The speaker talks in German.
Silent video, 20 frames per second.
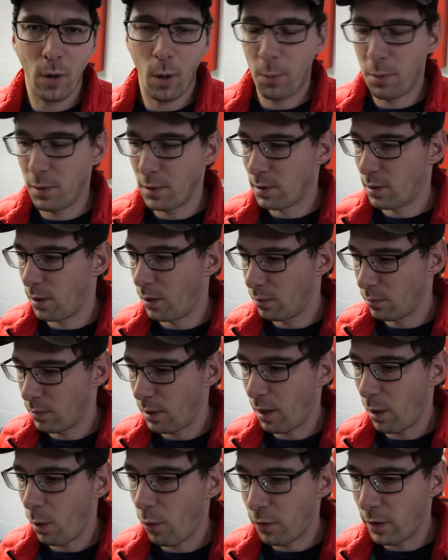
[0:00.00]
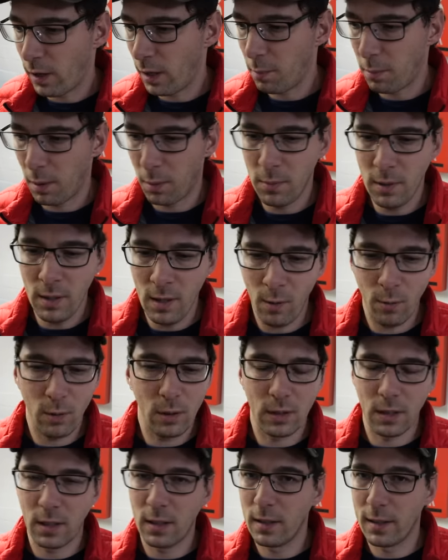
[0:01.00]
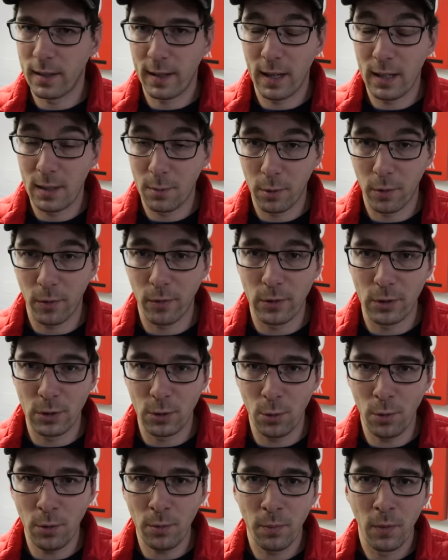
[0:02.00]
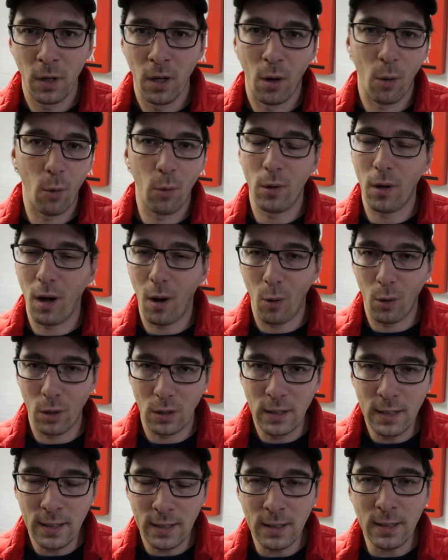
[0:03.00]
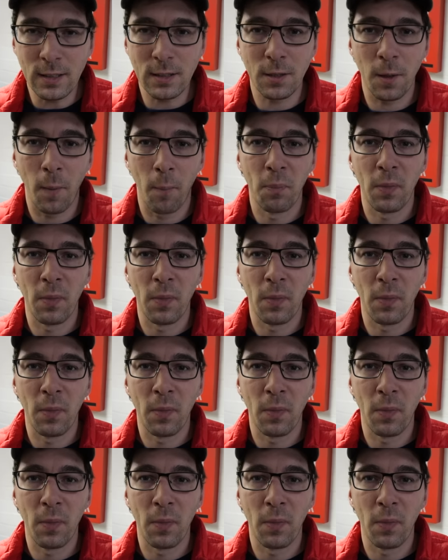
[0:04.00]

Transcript: ob ihr es darauf klickt bei mir und ich kriege eine kleine Provision oder auch nicht,